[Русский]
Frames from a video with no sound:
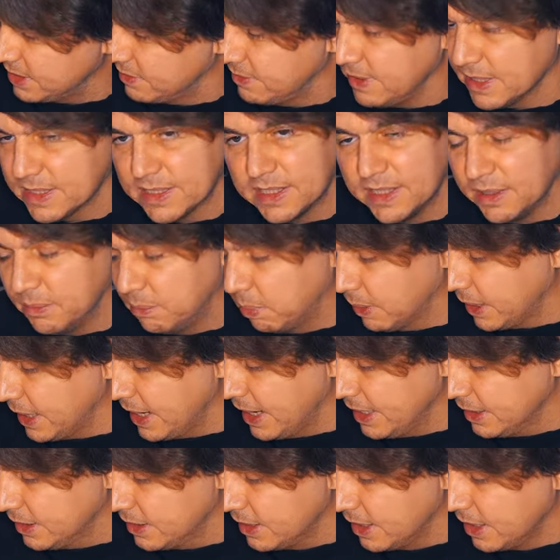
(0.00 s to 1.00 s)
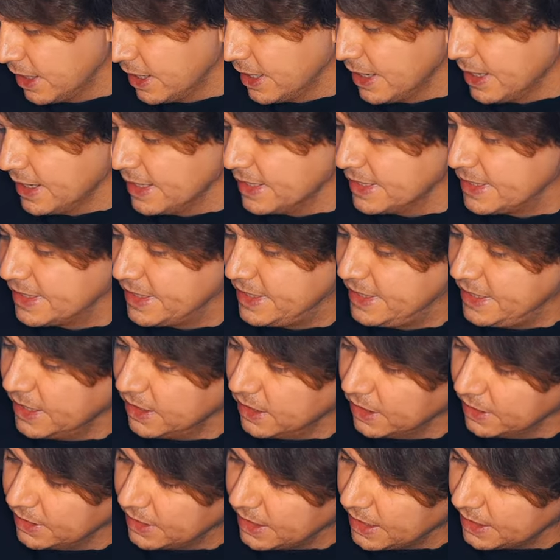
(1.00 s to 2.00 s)
известный бренд.
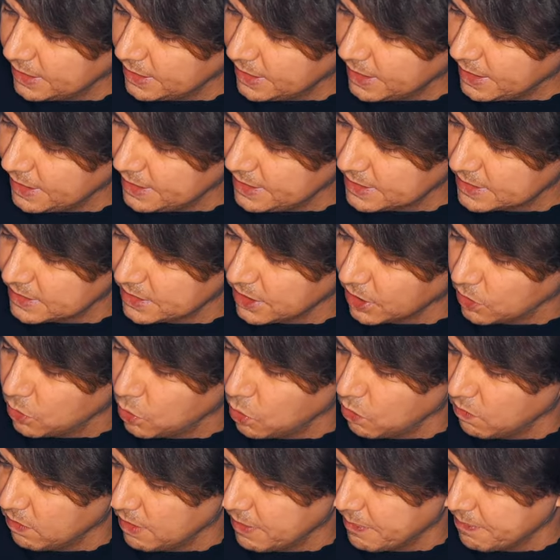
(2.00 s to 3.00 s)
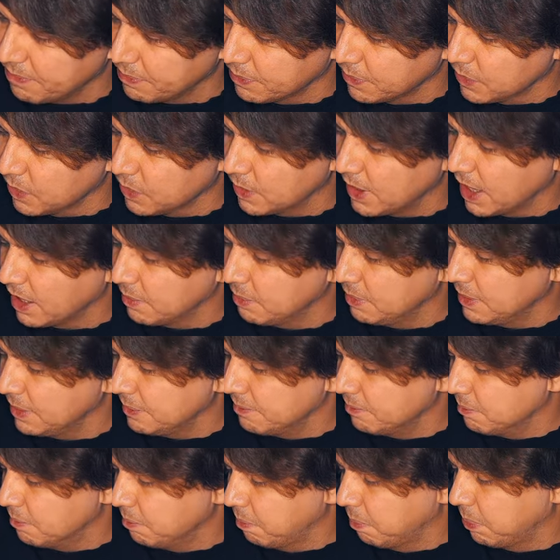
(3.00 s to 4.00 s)
Сделана она из такого, ну как
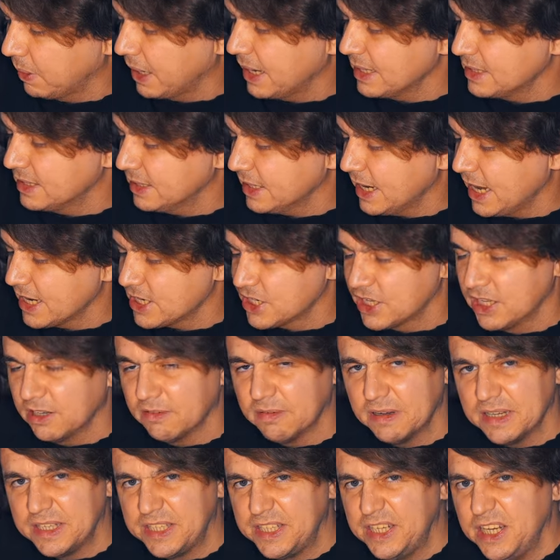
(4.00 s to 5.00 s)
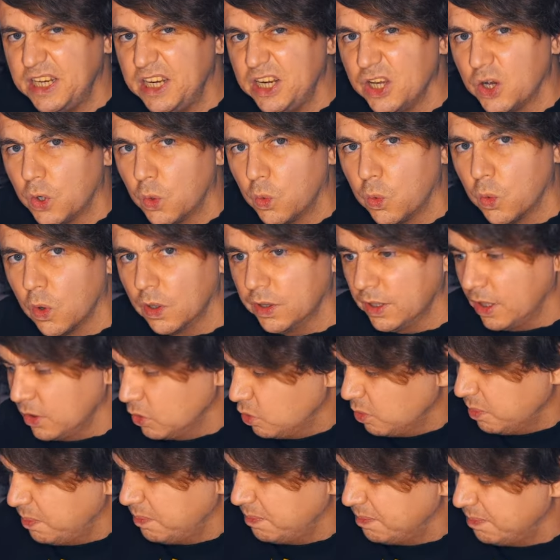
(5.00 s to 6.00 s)
бы прозрачного силикона,
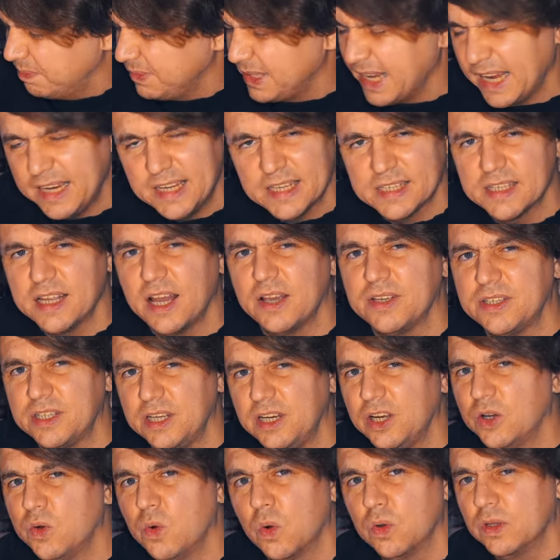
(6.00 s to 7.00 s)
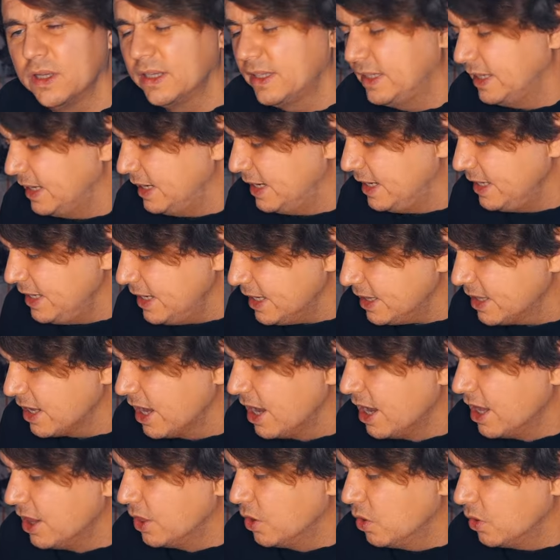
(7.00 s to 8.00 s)
ну, я не знаю, силикон это или нет,
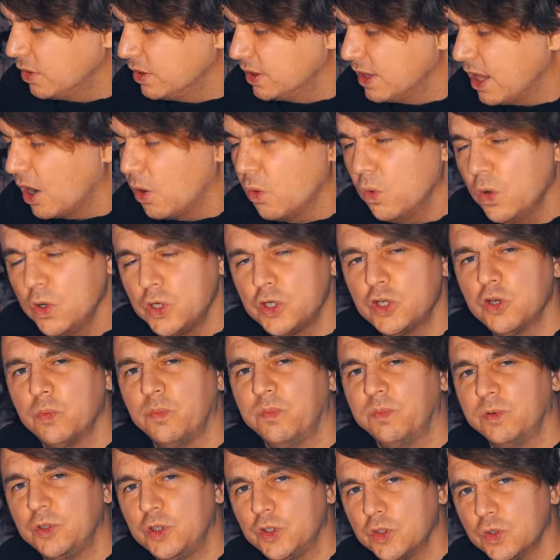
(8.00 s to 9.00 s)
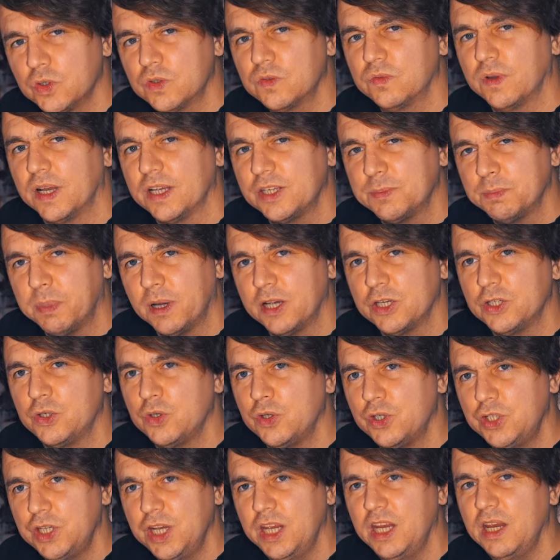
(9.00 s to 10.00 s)
но на ощупь чувство, по
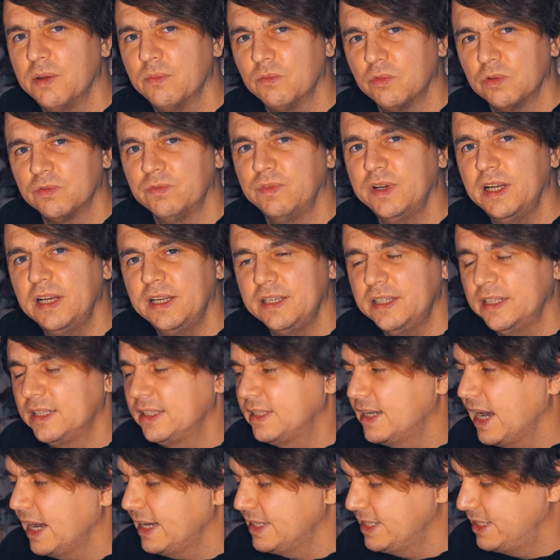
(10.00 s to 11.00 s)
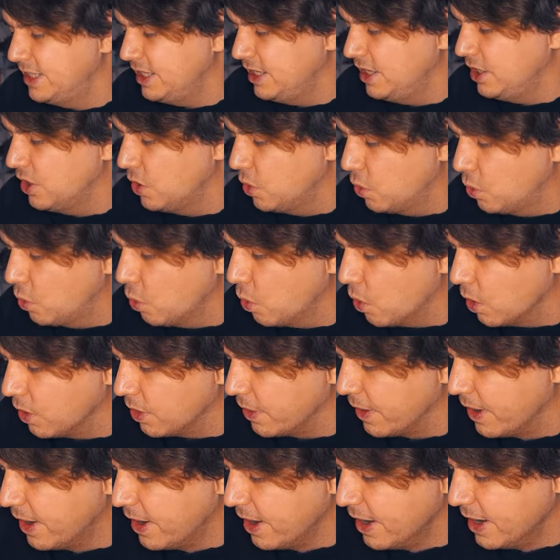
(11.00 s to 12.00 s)
ощущениям, вот выглядит как
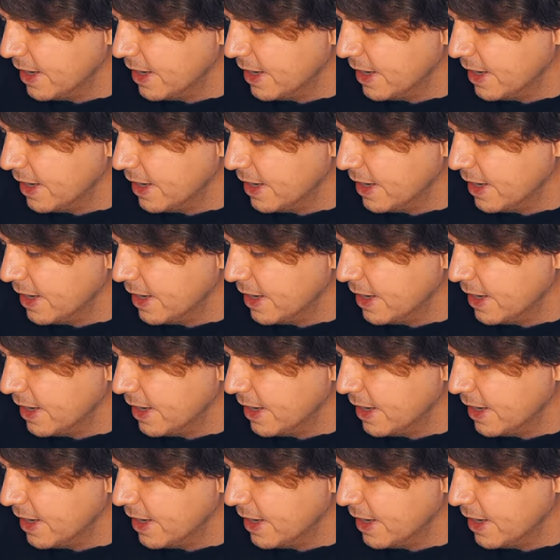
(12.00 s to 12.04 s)
силикон.